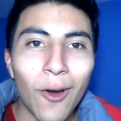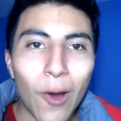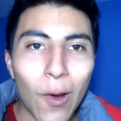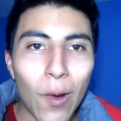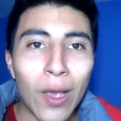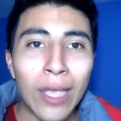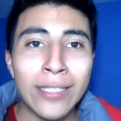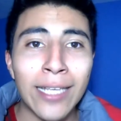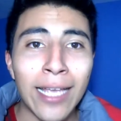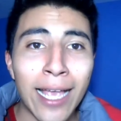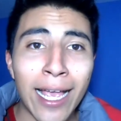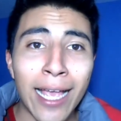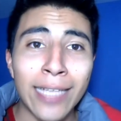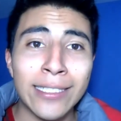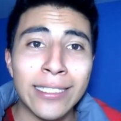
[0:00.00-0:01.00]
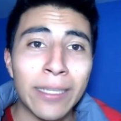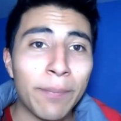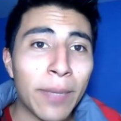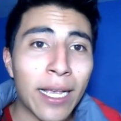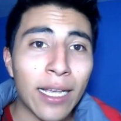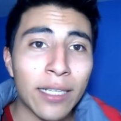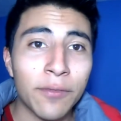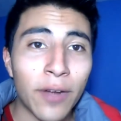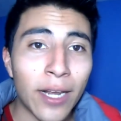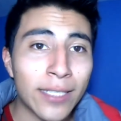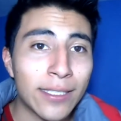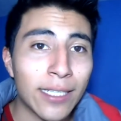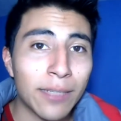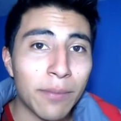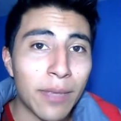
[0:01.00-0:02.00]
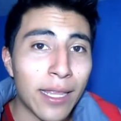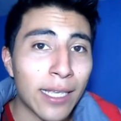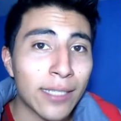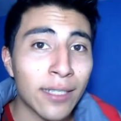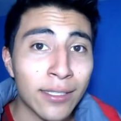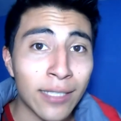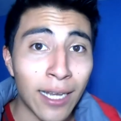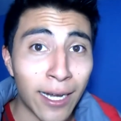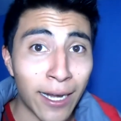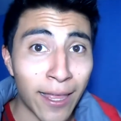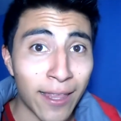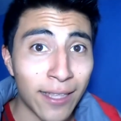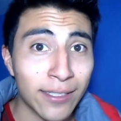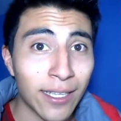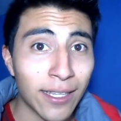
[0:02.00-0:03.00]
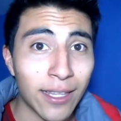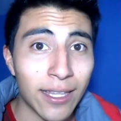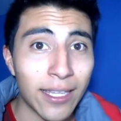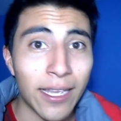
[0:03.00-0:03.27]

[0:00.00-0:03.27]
O esas típicas frases medias aceleradas que